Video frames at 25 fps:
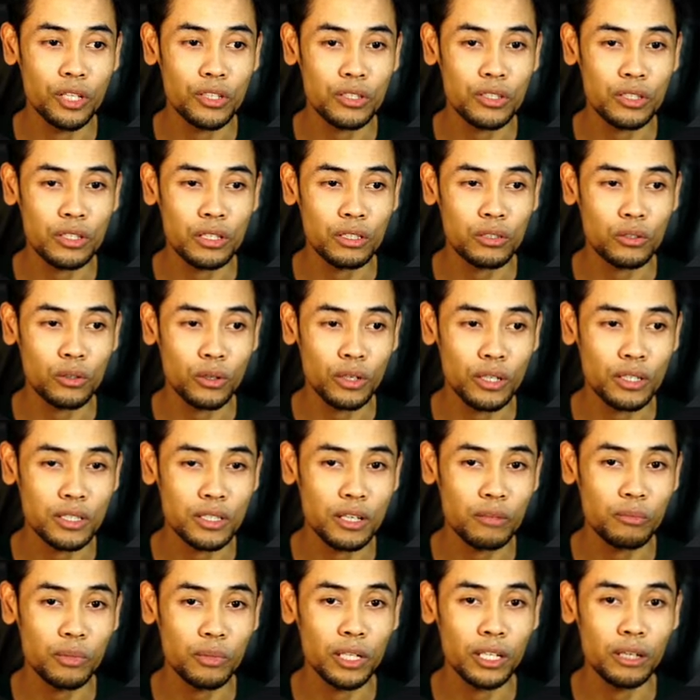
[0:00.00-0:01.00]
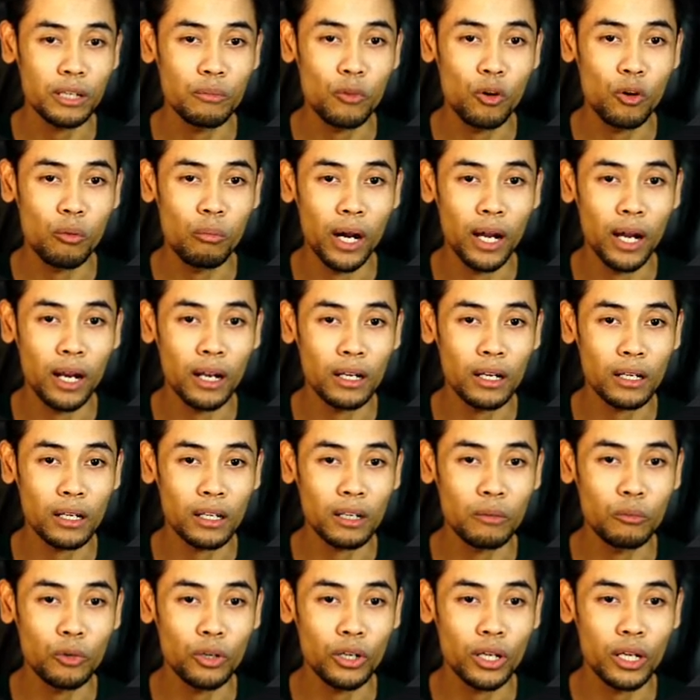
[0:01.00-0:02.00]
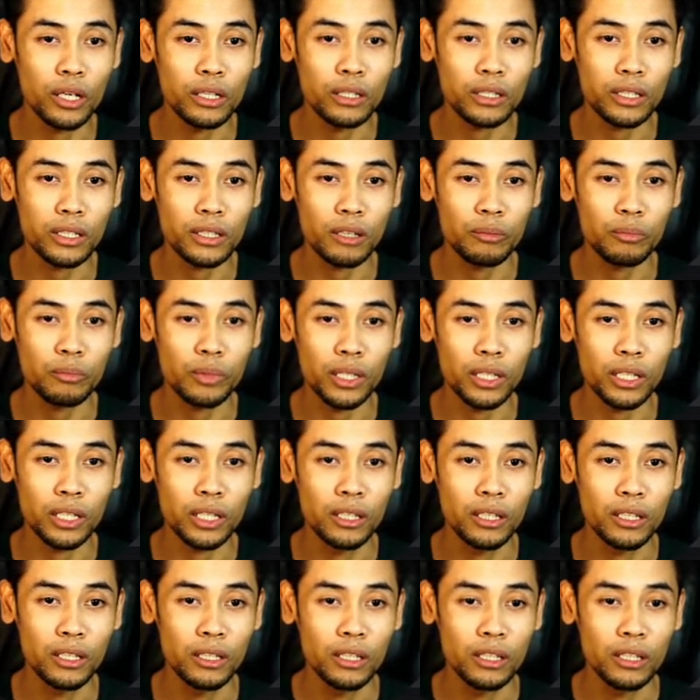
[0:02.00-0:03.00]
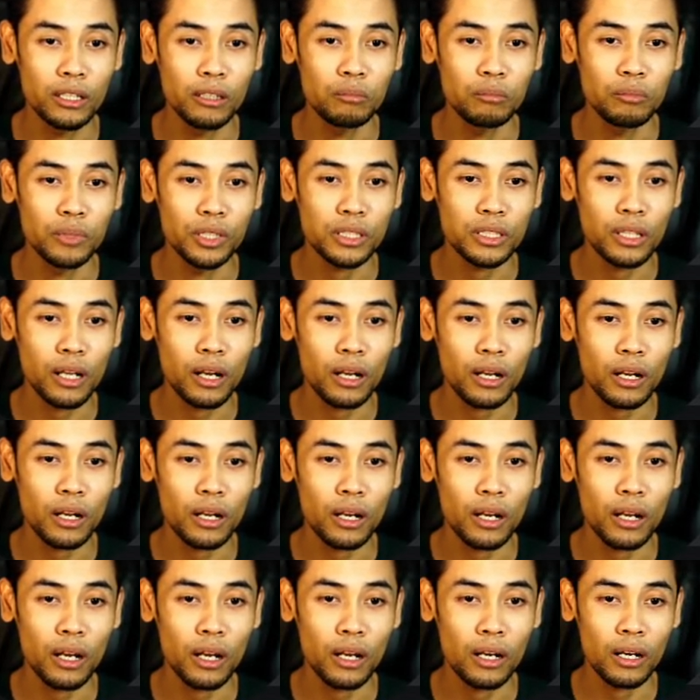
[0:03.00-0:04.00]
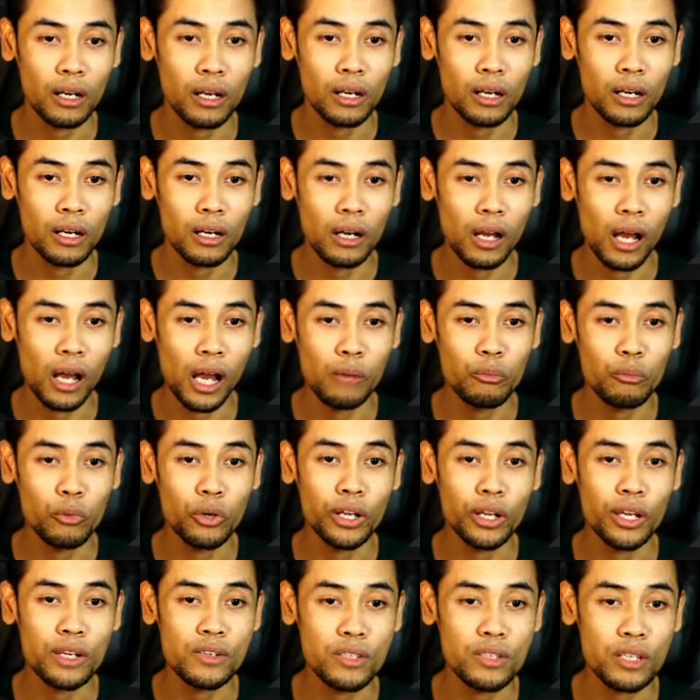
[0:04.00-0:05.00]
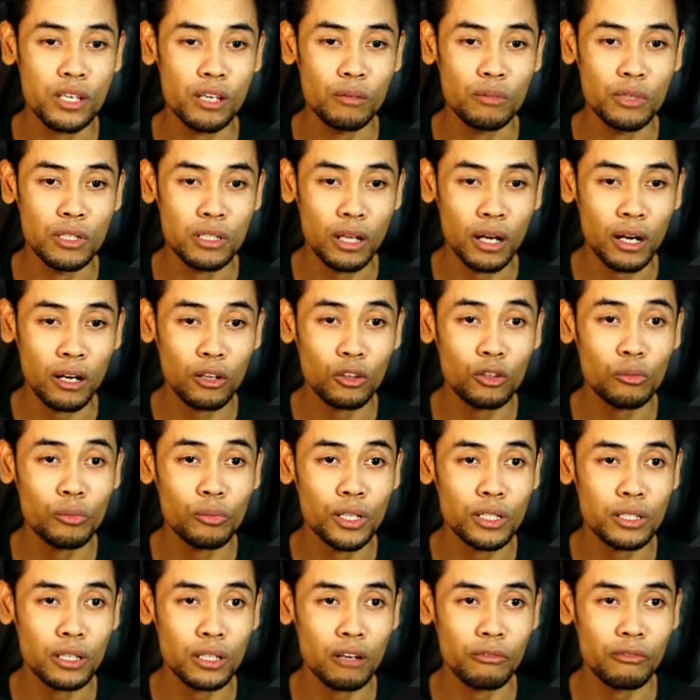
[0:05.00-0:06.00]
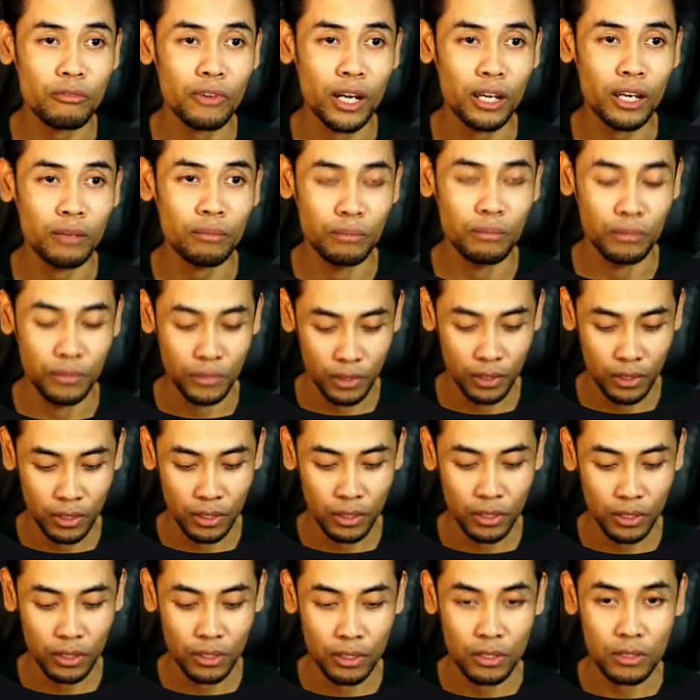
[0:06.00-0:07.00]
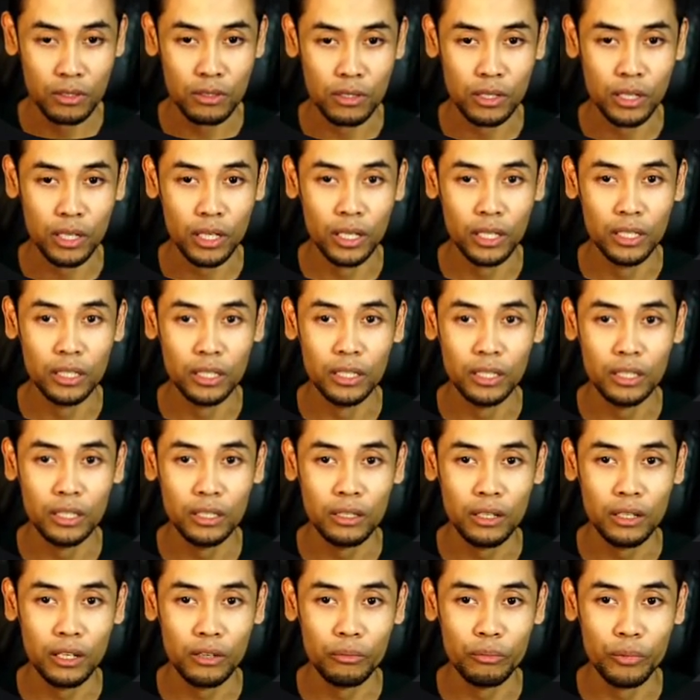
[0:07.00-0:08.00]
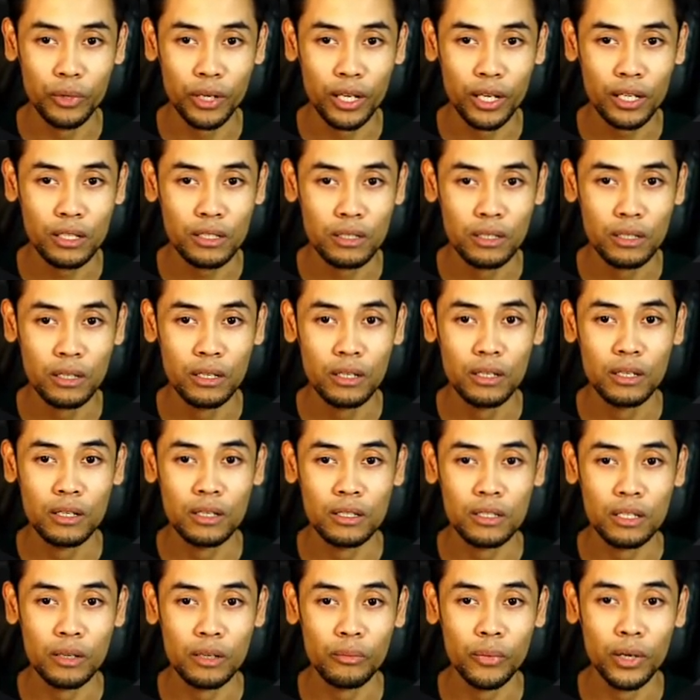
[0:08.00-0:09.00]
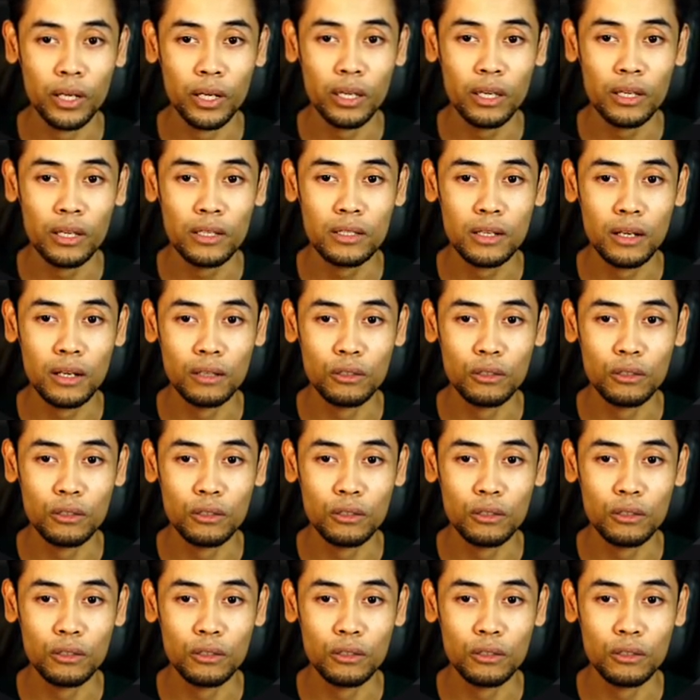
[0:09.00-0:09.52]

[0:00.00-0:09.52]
sorry saya pilih mobile kemudian kita pilih misalkan iPhone SE misalnya itu Pixel 5 saya ini refresh saya pakai 100%